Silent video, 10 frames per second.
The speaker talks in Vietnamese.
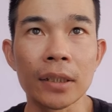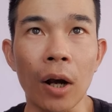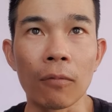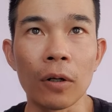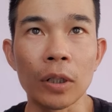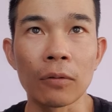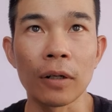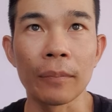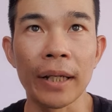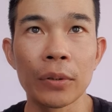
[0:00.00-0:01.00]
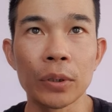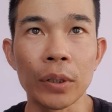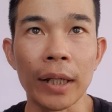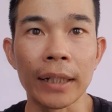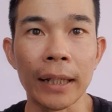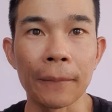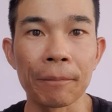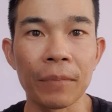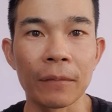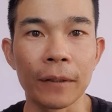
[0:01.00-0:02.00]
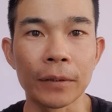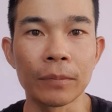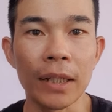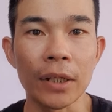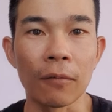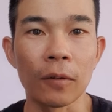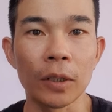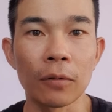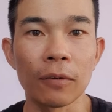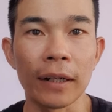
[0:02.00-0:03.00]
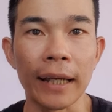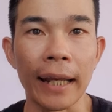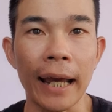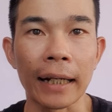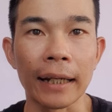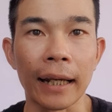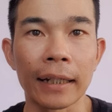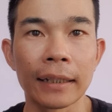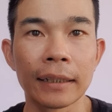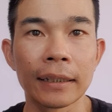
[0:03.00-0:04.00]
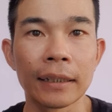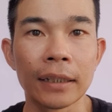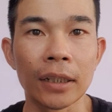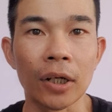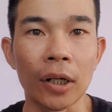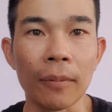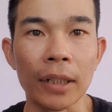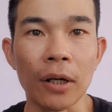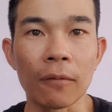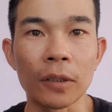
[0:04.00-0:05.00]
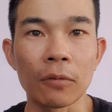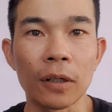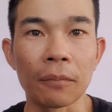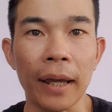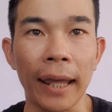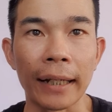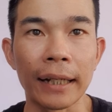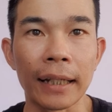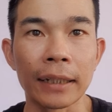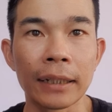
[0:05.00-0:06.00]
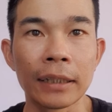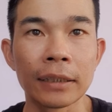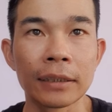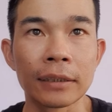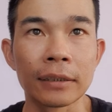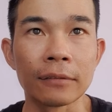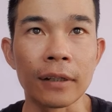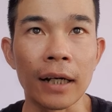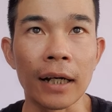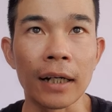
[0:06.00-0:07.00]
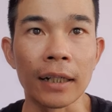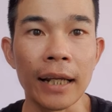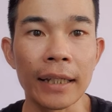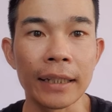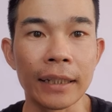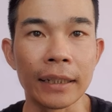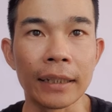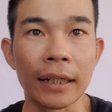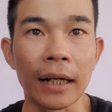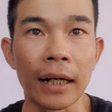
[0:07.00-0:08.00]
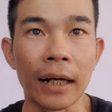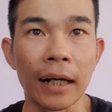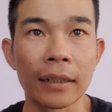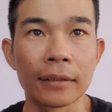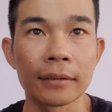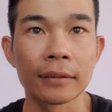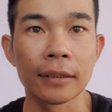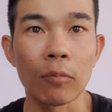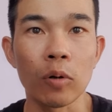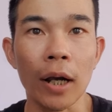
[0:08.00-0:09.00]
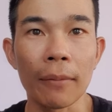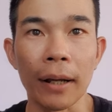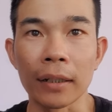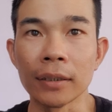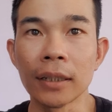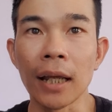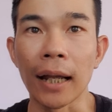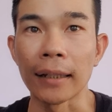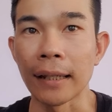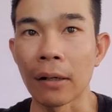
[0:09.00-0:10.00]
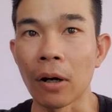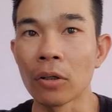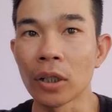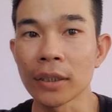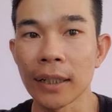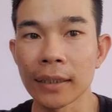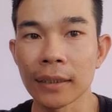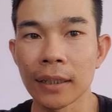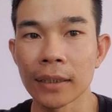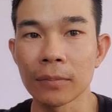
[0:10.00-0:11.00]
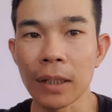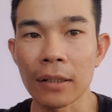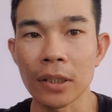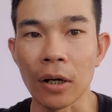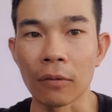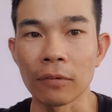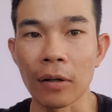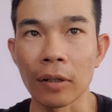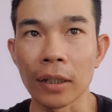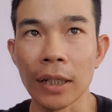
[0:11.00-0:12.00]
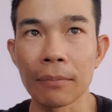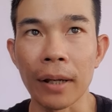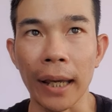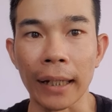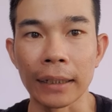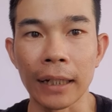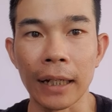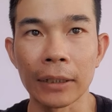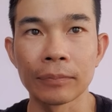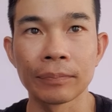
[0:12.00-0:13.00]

chọn vào trong phần menu chỗ này nha rồi chúng ta chọn vào trong cái phần cài đặt nè rồi các bạn chọn vào trong phần mạng nè và ở đây thì à, không có cái mạng lưới là nào onet hết nên chúng ta chọn vào là thêm mạng nè ha